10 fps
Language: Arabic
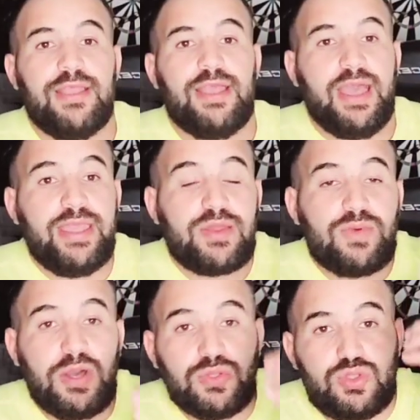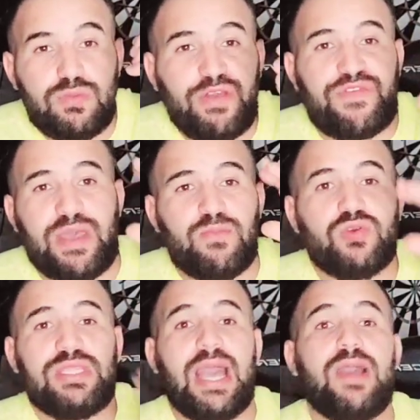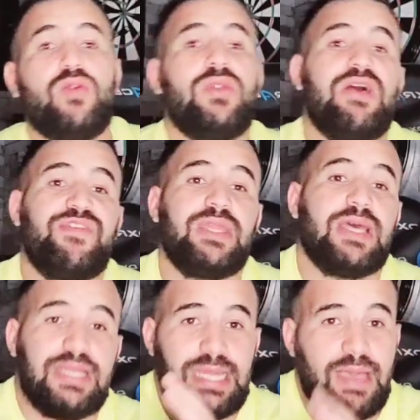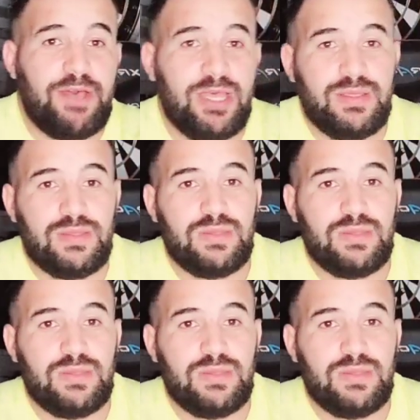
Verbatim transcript: هيا روحو نتوما فهموا تعقلوا لا فينال اللي لعبها